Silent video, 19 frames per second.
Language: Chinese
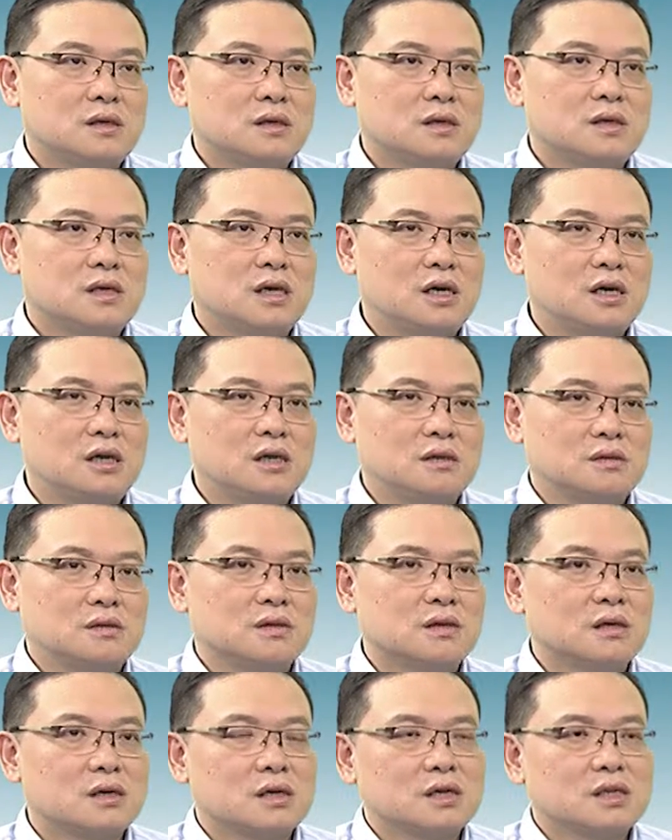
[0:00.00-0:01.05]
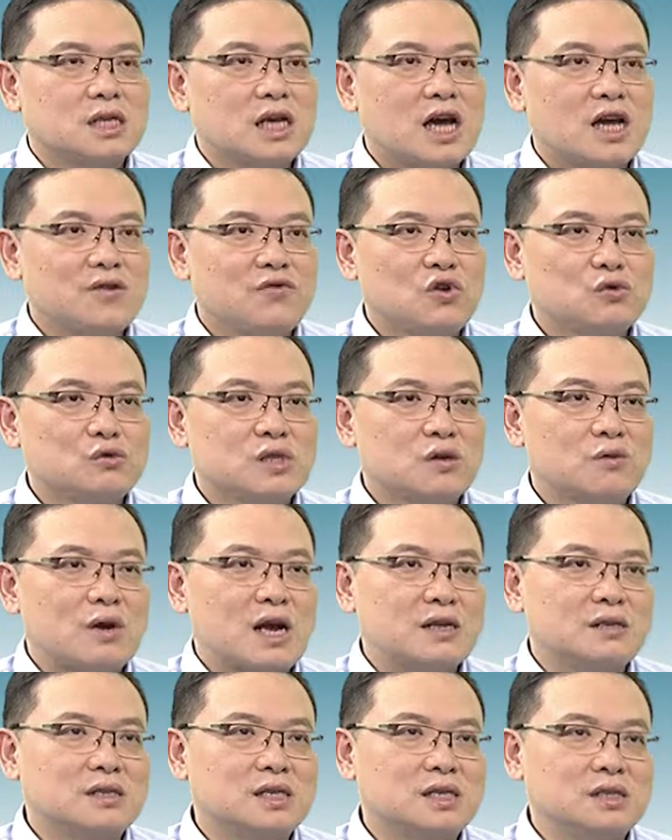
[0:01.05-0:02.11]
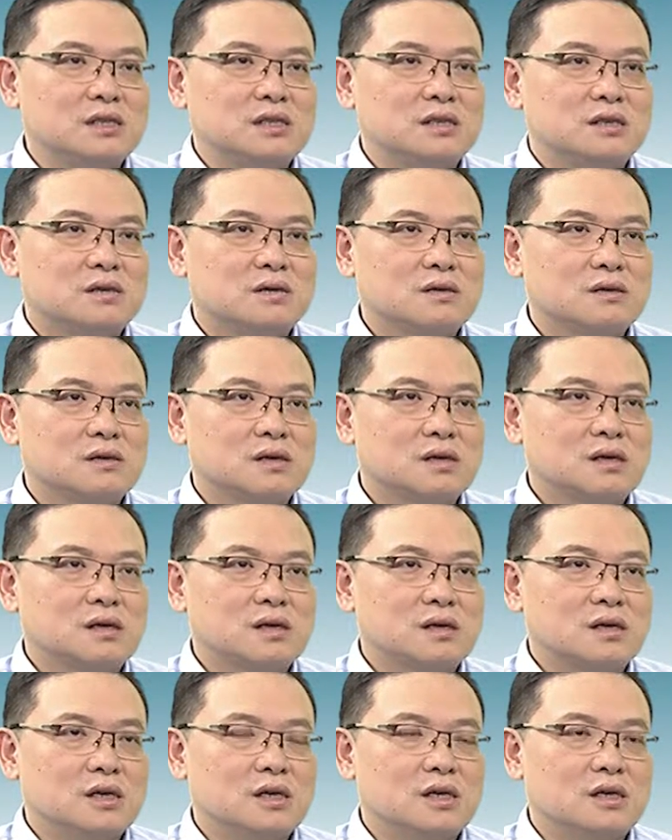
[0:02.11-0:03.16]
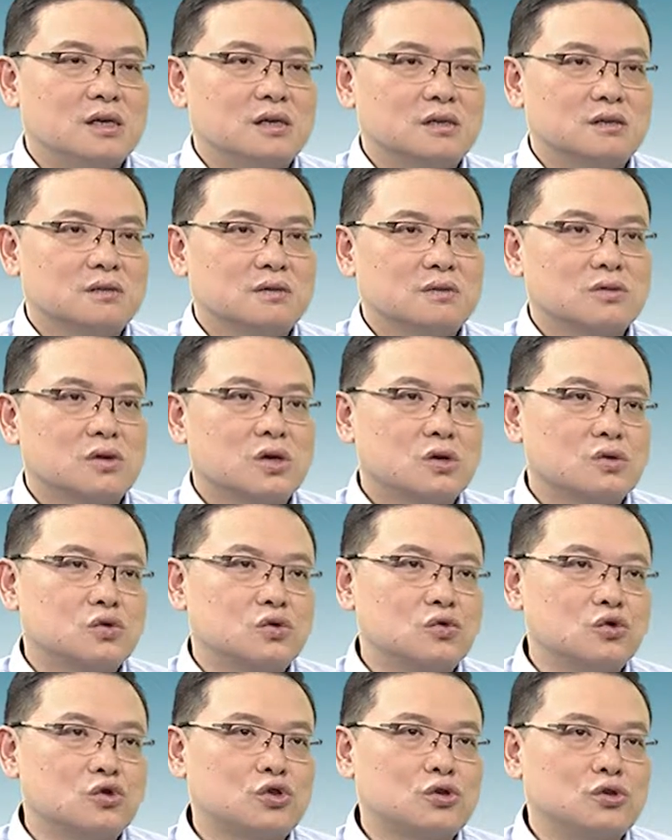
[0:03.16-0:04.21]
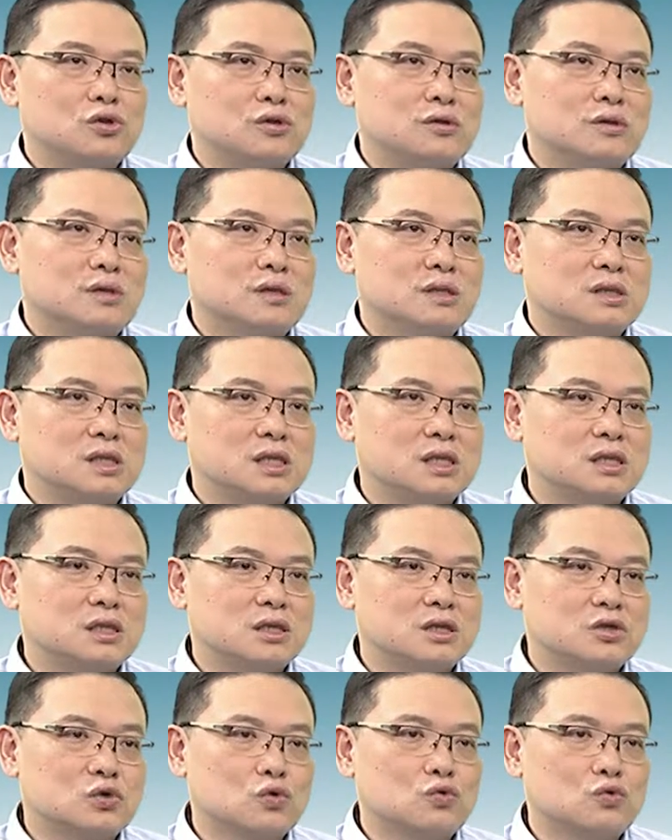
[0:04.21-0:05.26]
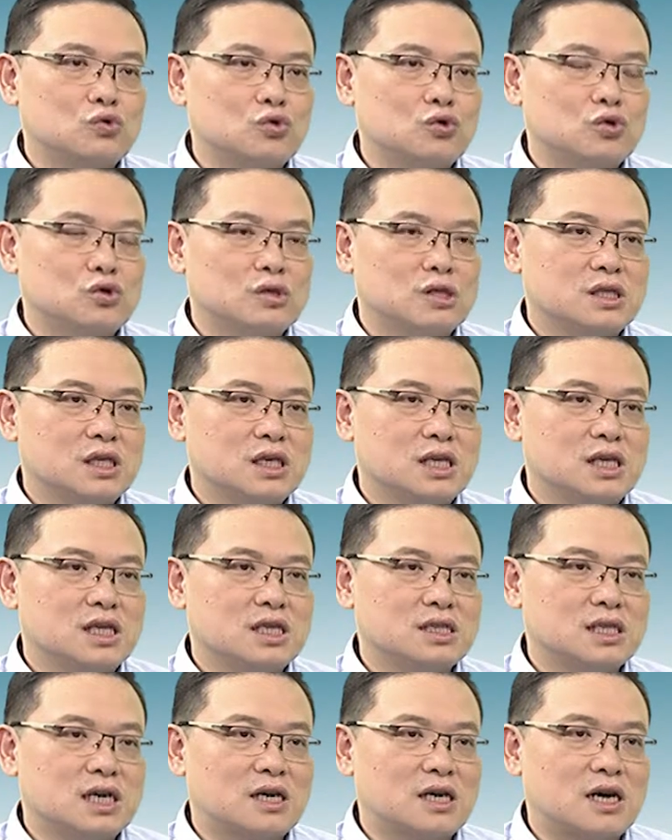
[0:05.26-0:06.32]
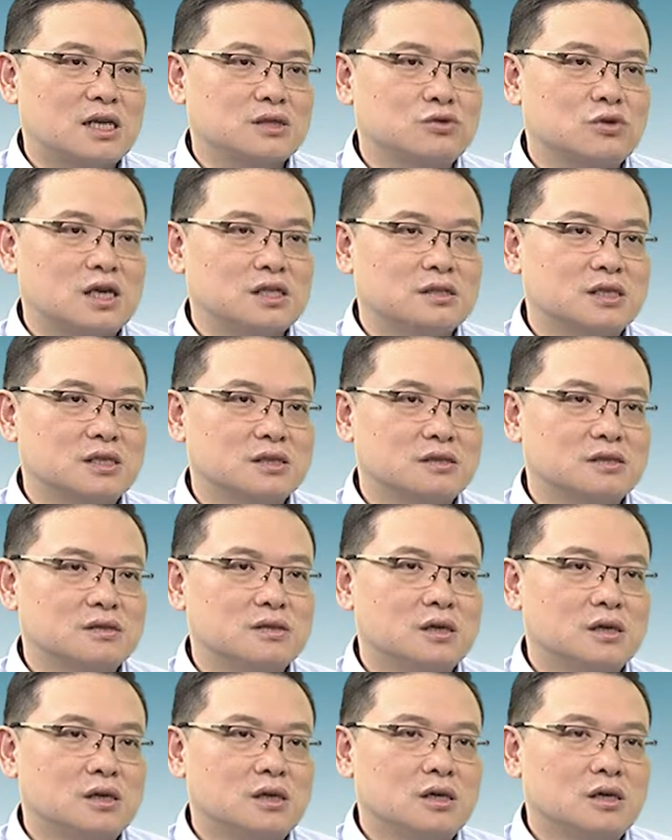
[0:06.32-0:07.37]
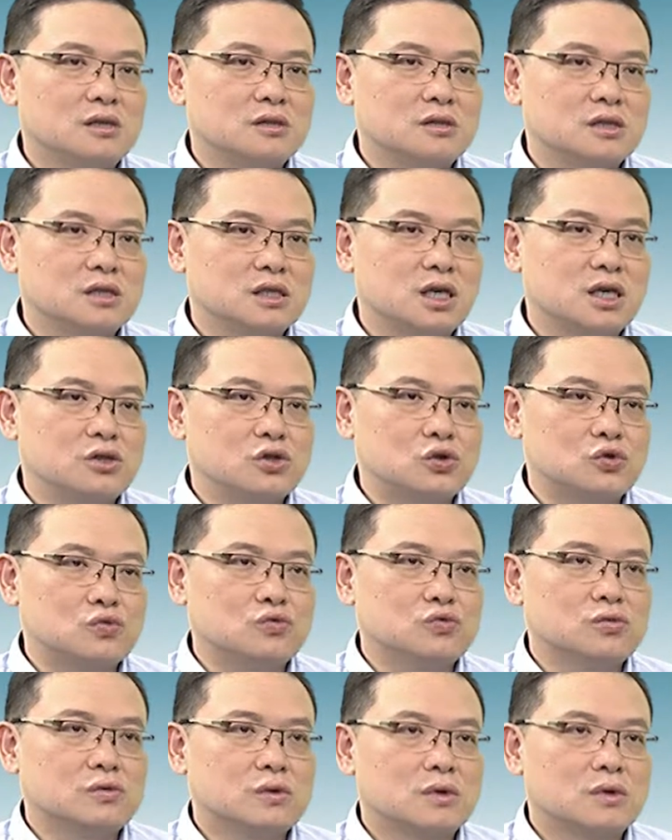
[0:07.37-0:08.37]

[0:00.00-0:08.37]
那 D I View 这个软体，呃，读取即时的数据，也可以将它转成折线图。